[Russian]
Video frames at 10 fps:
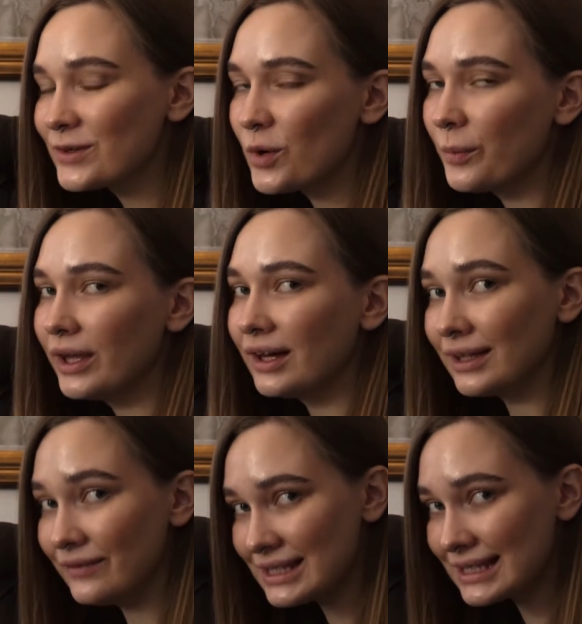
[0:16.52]
гороскопа я
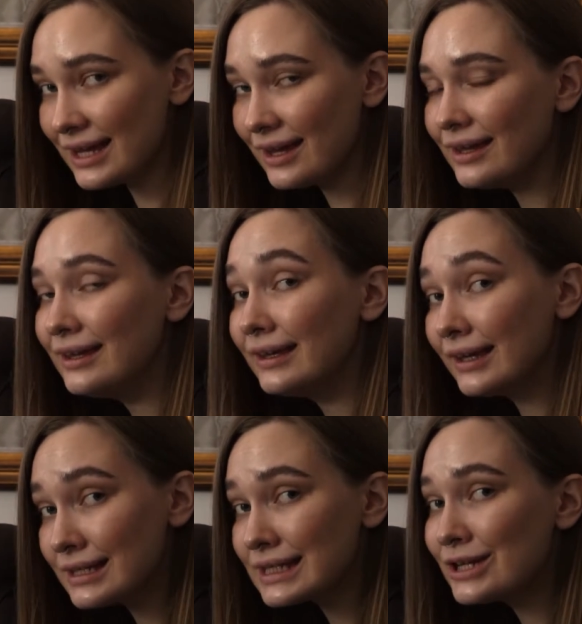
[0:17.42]
Главицкая, и
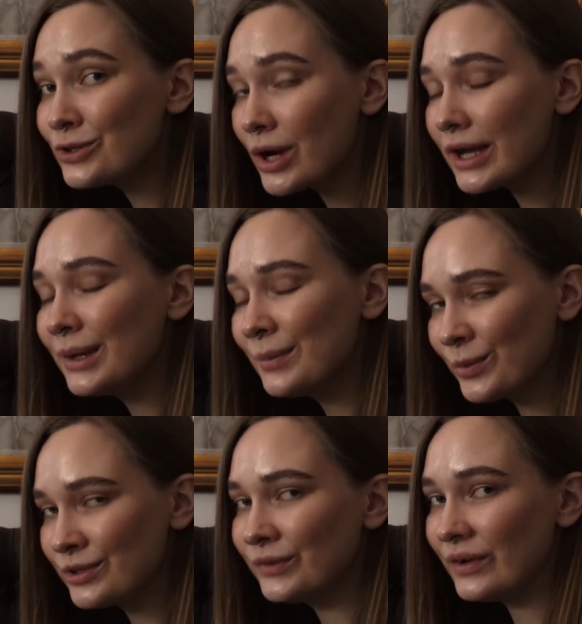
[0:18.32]
я скажу, каким
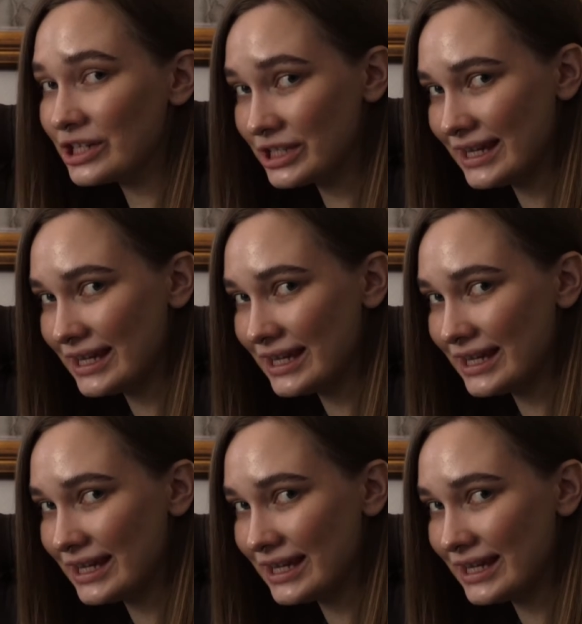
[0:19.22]
будет ваш